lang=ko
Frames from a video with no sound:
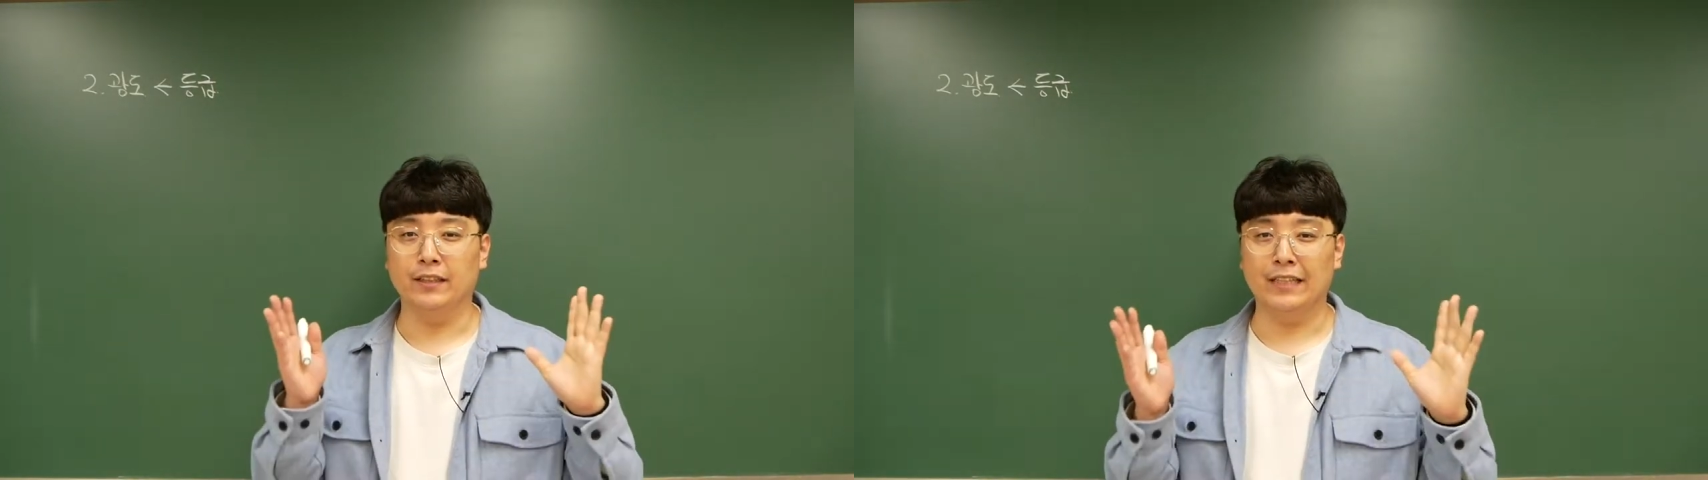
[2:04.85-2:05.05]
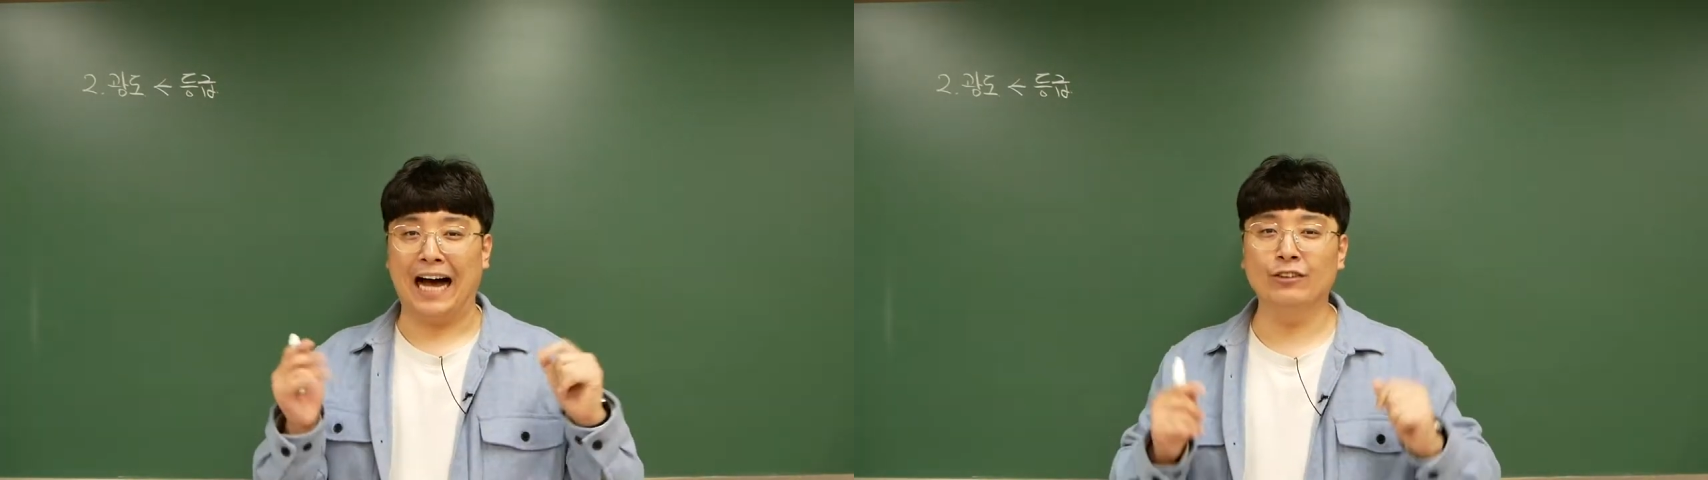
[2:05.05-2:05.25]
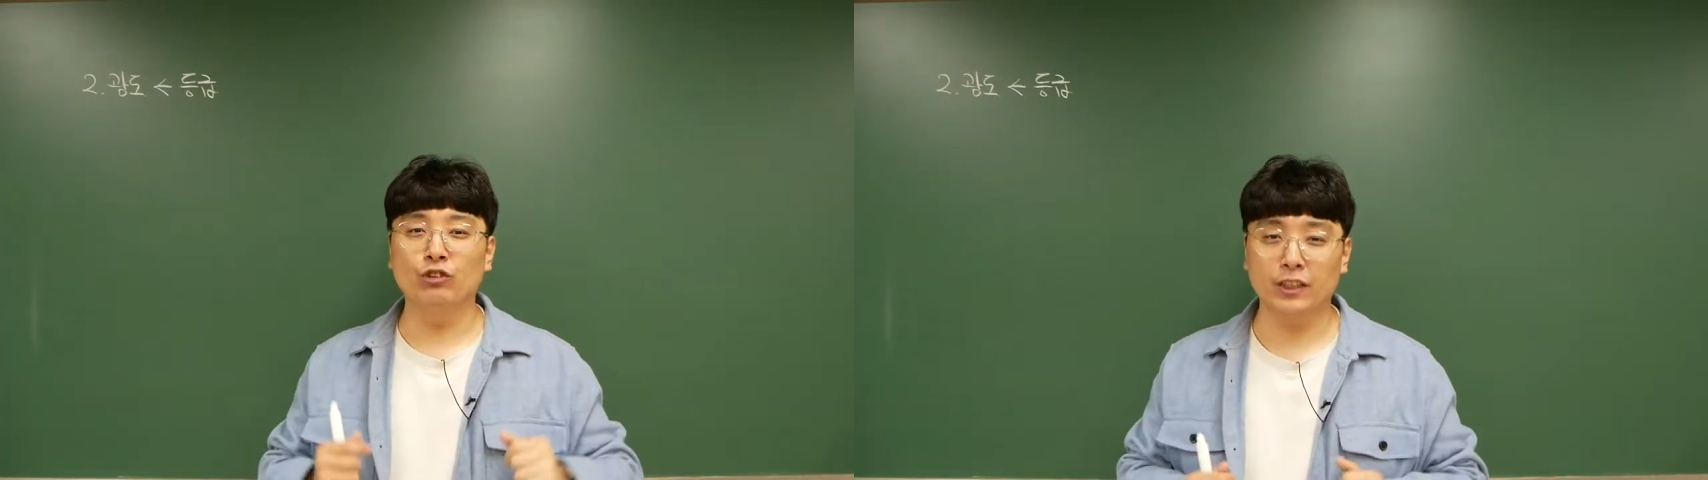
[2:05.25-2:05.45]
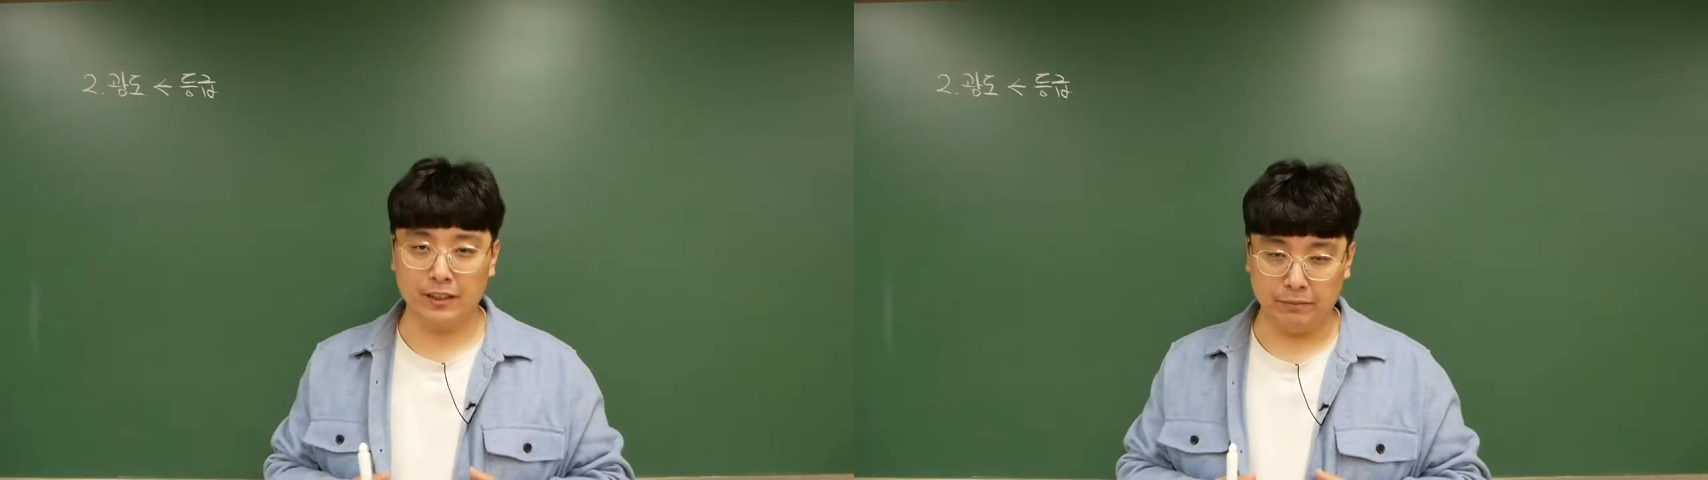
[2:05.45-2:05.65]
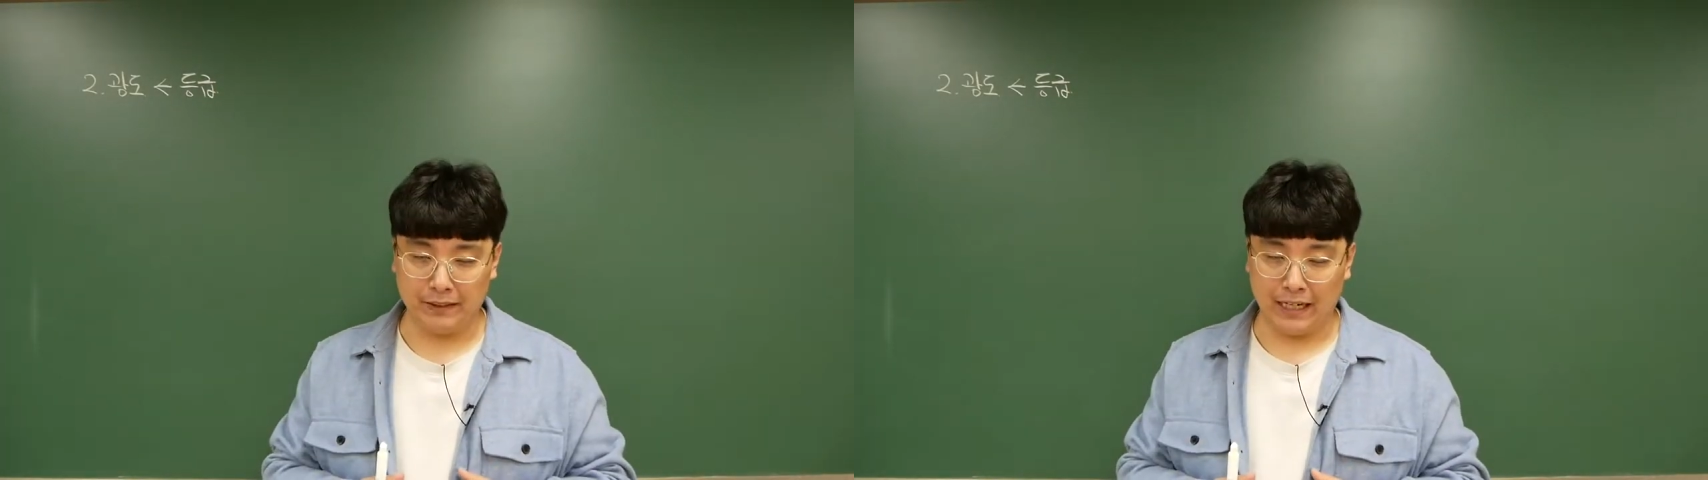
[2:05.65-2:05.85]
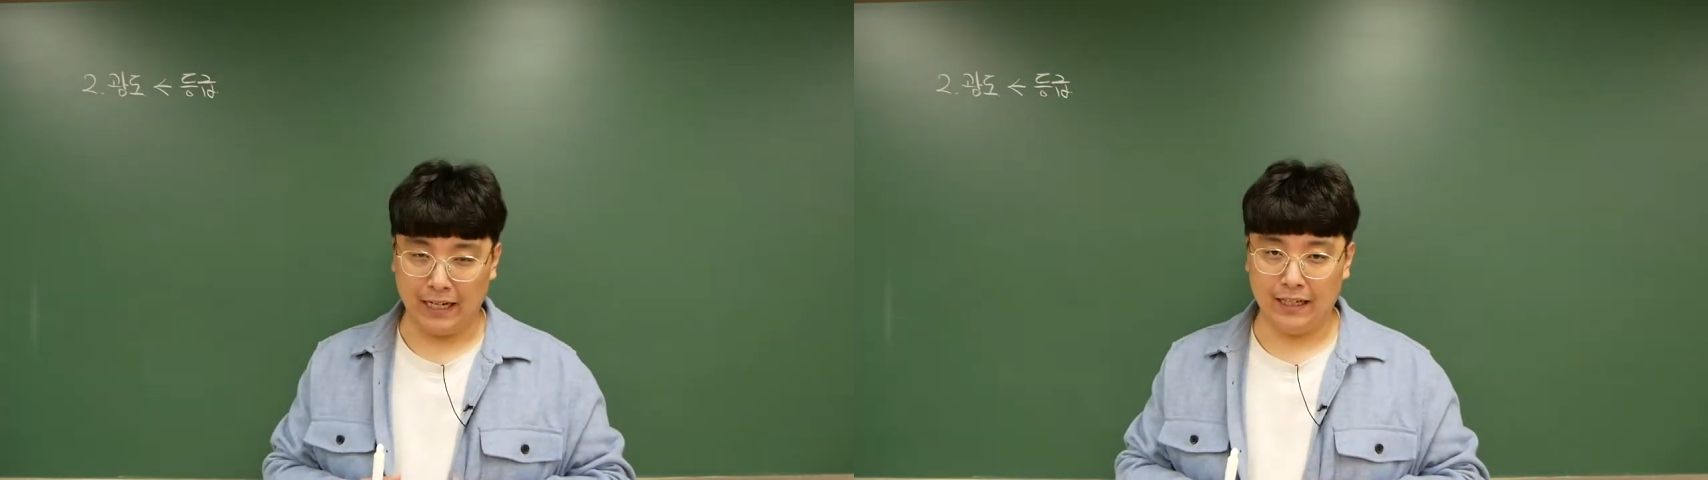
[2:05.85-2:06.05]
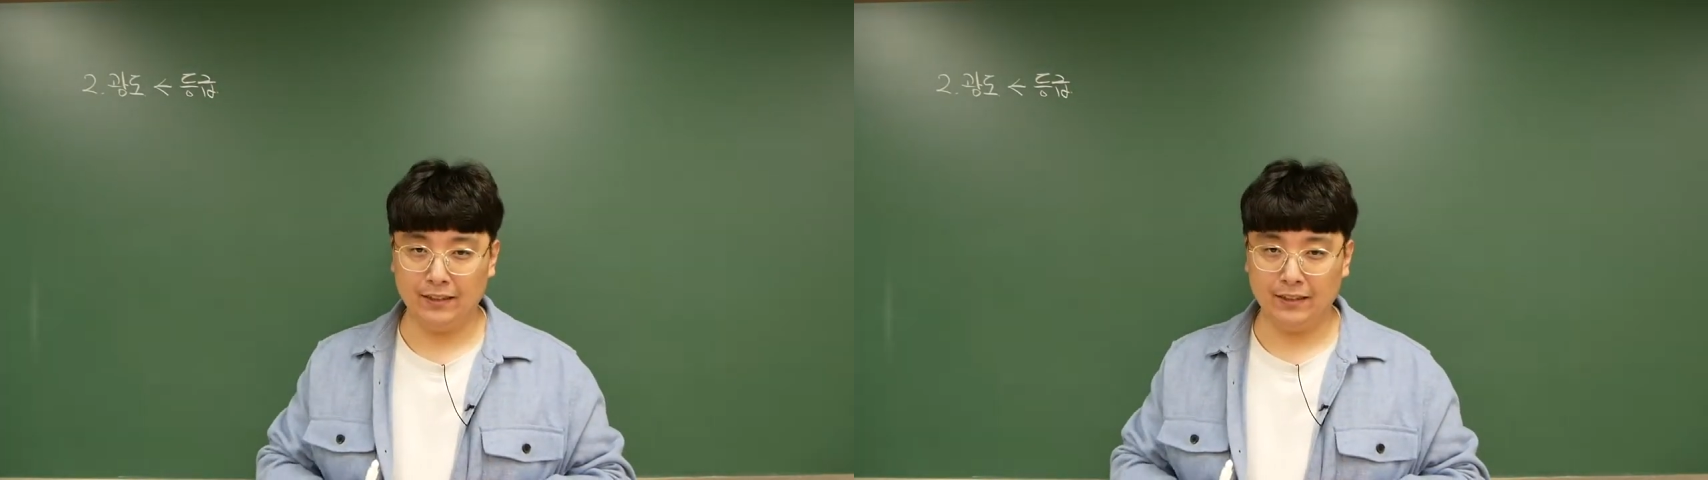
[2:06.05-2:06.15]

나누었습니다.